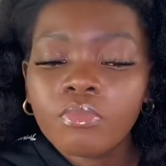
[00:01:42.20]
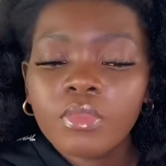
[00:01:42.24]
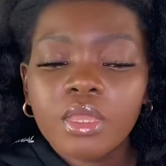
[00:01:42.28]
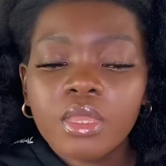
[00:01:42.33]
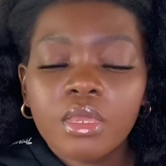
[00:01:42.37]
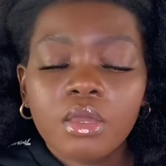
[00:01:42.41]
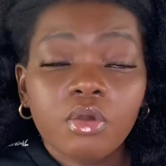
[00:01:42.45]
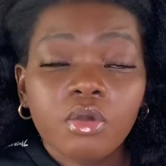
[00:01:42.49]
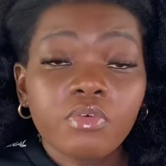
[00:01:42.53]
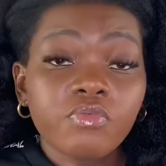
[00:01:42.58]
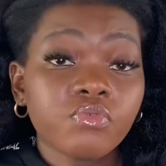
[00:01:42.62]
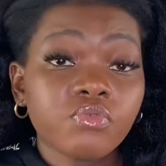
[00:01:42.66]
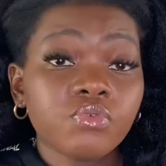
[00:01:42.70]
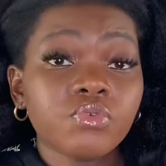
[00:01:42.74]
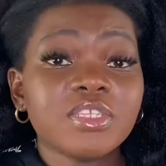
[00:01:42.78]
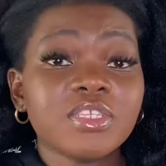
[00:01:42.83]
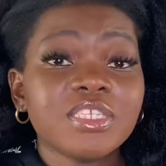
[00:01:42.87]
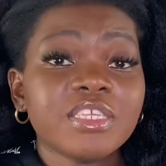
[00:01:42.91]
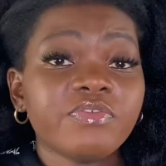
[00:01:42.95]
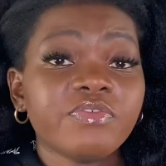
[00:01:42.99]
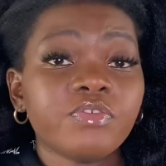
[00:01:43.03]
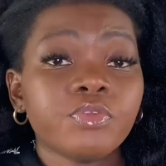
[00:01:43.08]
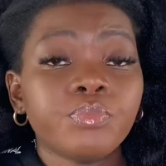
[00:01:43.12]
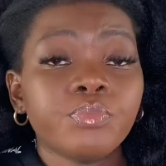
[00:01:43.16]
quand vous
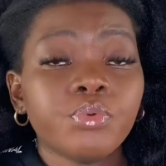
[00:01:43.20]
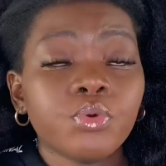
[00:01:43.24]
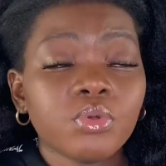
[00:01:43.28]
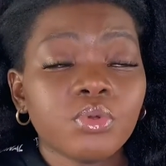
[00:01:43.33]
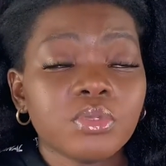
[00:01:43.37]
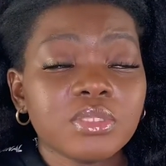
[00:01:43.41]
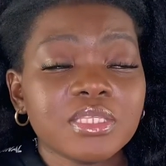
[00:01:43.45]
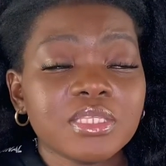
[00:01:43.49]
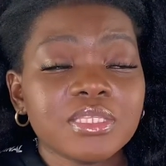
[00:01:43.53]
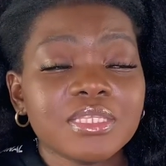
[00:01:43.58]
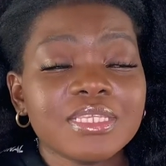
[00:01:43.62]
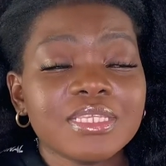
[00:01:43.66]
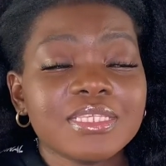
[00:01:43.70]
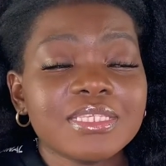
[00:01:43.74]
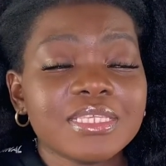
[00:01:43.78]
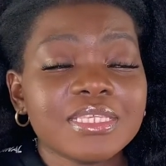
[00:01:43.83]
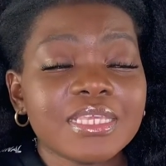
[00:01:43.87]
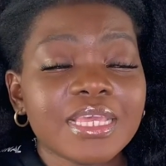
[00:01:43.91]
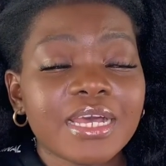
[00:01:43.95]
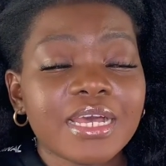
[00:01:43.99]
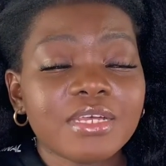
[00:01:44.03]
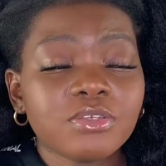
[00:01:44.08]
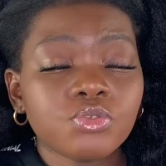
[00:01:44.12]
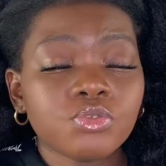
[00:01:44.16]
connaissez votre porosité, c'est
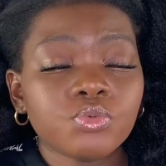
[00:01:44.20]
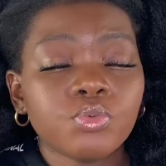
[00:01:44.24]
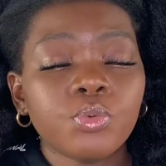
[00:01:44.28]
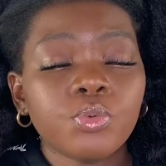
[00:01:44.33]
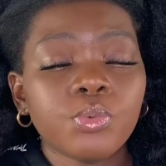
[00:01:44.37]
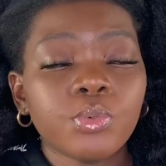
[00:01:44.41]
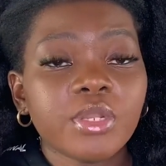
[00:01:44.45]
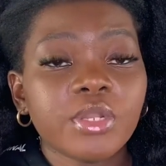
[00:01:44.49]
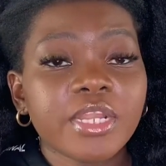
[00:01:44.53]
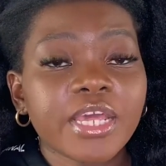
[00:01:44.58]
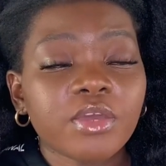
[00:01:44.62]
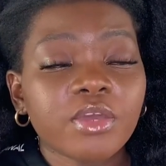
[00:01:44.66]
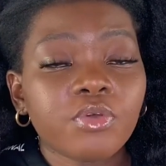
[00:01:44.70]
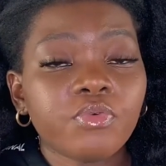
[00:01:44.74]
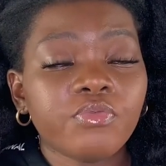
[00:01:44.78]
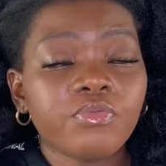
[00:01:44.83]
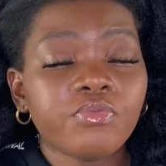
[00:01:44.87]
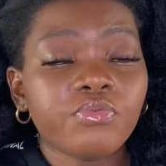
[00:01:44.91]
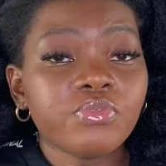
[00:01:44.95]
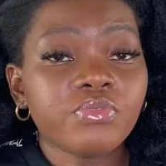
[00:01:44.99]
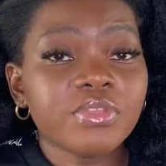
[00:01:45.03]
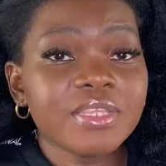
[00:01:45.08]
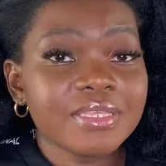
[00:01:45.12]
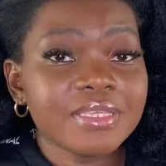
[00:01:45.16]
à ce moment-là que
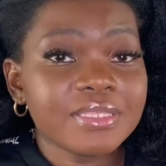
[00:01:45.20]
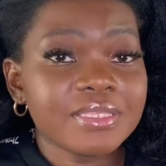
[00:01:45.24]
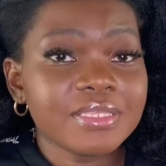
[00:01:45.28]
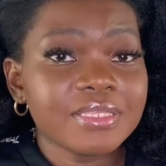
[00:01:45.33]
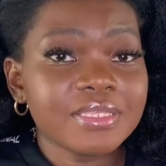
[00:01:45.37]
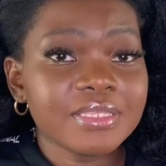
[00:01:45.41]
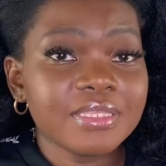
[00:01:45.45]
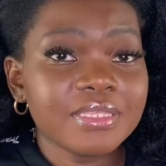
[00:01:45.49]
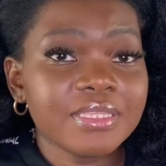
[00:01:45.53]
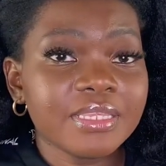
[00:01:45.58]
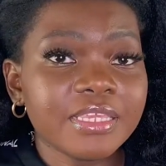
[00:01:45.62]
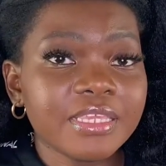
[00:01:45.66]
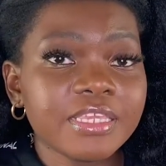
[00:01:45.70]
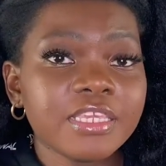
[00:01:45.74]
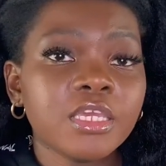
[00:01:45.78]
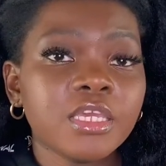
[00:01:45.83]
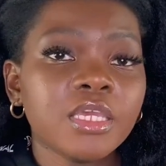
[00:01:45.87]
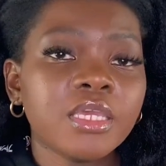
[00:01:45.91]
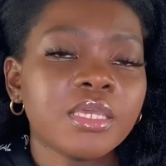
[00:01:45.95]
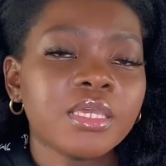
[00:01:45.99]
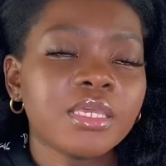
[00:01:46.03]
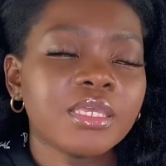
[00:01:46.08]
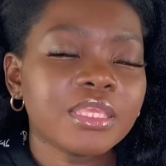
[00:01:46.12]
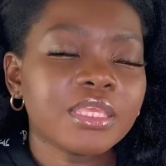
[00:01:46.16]
vous décidez
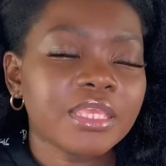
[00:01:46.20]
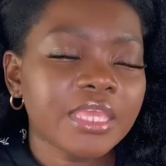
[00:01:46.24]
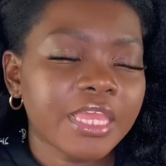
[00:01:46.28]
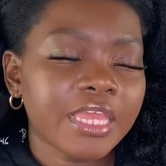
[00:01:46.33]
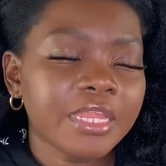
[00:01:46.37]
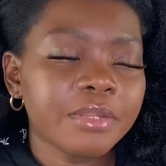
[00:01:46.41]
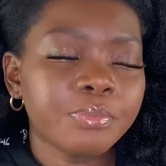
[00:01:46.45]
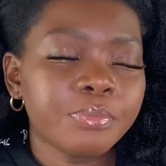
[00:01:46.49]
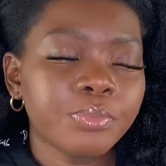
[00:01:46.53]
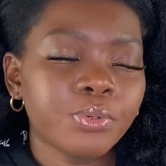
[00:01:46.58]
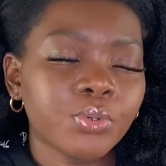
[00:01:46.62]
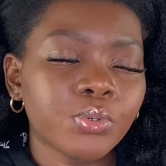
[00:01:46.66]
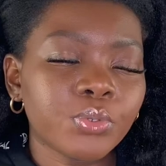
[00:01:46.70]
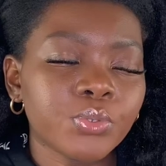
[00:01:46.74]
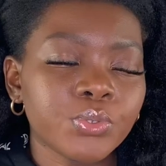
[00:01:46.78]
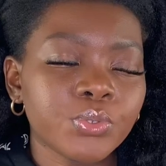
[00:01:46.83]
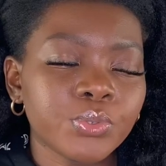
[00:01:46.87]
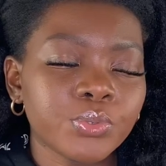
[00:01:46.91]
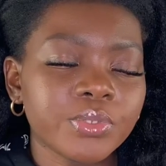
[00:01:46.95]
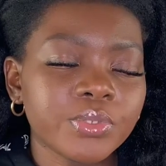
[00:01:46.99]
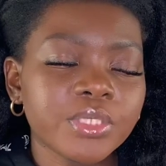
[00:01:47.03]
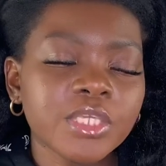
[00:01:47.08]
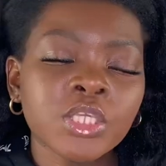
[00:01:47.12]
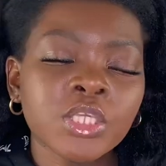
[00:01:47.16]
quel
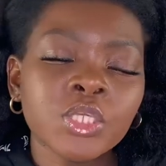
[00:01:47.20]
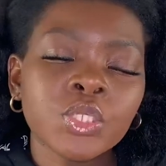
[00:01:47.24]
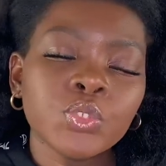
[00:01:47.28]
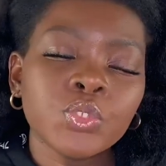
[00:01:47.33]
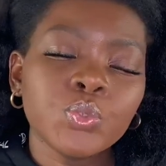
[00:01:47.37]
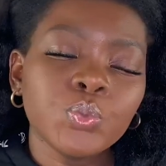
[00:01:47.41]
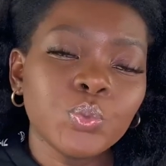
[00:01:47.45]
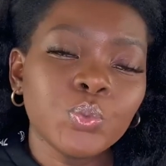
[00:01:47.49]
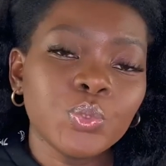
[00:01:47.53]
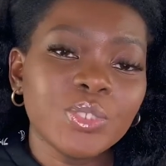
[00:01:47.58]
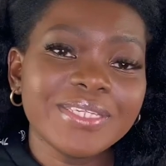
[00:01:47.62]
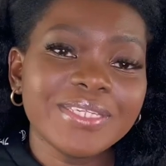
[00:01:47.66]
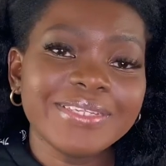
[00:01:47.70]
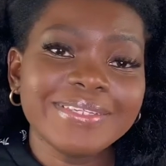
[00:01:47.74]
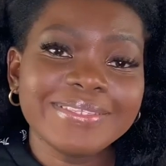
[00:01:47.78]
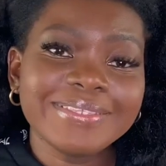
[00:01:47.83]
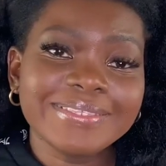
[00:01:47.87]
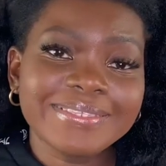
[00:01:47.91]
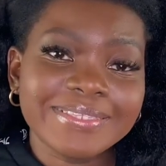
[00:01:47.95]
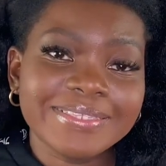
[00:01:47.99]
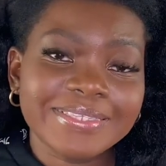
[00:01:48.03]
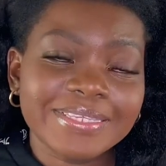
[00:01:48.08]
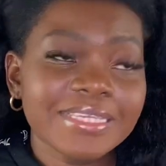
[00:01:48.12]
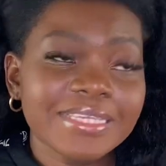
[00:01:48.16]
produit
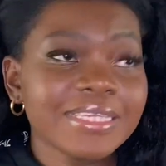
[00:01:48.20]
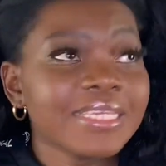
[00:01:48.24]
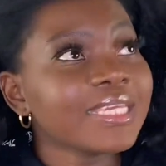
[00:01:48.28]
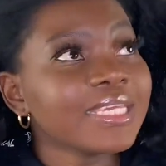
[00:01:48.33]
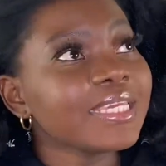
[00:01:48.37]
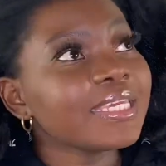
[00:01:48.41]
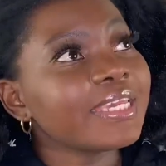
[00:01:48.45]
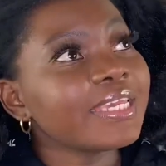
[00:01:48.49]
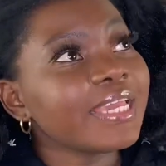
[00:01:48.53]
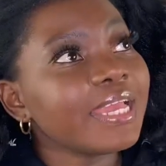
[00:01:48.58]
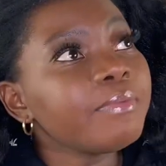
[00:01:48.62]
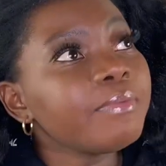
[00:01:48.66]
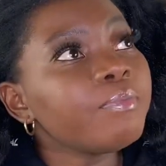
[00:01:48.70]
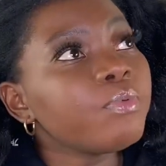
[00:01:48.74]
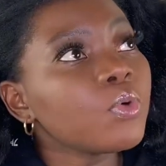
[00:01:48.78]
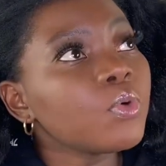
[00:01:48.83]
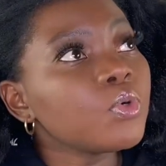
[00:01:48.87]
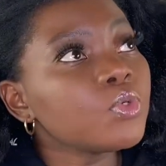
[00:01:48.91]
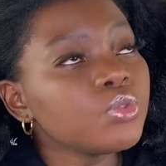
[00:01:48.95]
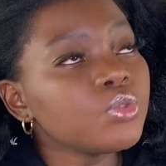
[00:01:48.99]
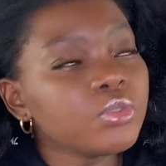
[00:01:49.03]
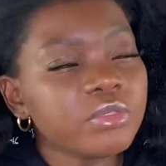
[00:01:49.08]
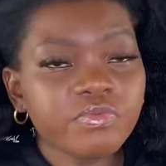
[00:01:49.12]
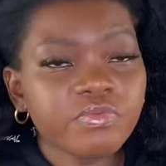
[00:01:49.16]
utiliser, quel
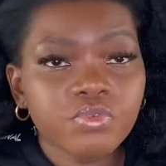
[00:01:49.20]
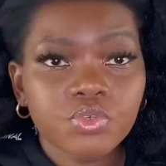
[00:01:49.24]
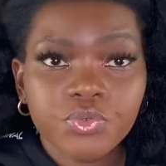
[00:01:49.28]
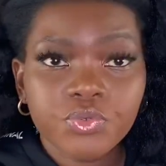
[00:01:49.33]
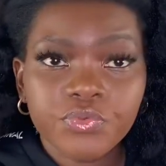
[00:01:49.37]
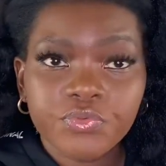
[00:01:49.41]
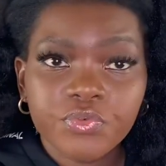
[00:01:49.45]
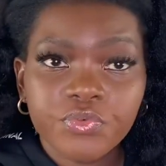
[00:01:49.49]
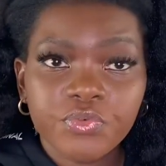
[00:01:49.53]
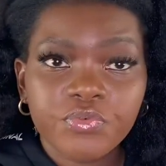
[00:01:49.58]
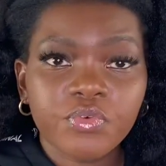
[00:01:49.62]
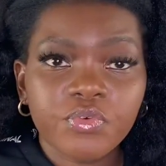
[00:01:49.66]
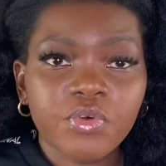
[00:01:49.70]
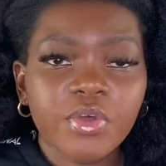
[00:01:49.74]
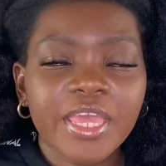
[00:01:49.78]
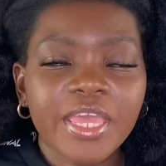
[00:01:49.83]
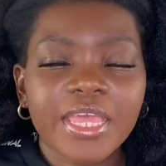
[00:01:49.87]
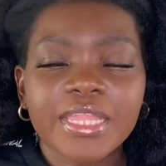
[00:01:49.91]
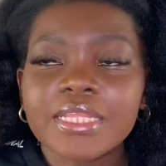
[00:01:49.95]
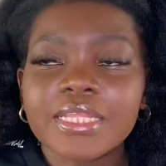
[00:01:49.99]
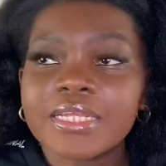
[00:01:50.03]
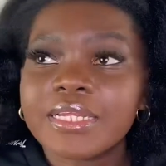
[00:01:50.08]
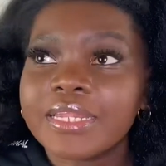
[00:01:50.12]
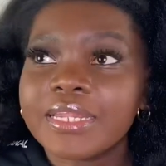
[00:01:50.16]
produit vos cheveux vont
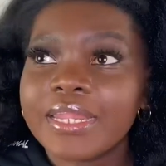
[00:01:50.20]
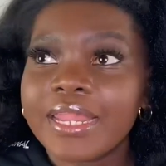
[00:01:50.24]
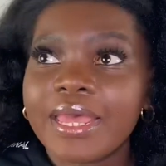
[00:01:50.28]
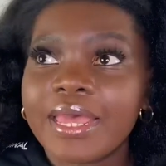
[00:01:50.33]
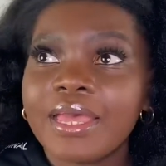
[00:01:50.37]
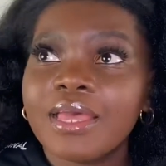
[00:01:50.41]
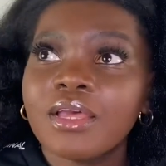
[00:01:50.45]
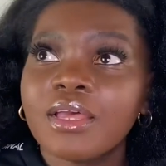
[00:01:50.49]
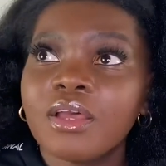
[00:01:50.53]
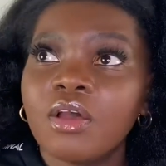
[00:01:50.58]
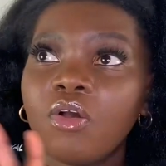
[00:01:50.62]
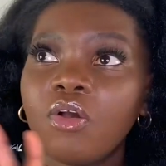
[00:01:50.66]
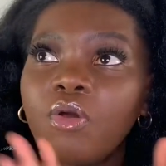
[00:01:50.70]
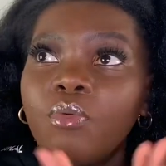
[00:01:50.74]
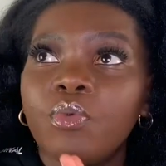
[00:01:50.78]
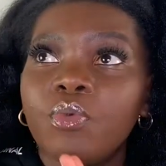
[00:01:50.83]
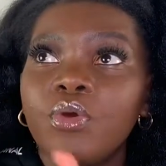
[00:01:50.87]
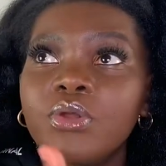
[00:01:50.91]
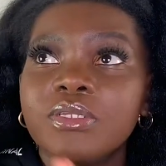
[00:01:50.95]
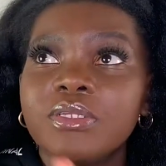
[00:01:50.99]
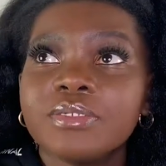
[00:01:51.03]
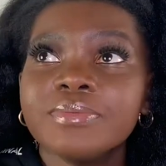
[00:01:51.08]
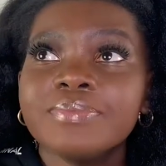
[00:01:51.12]
être là, en mode...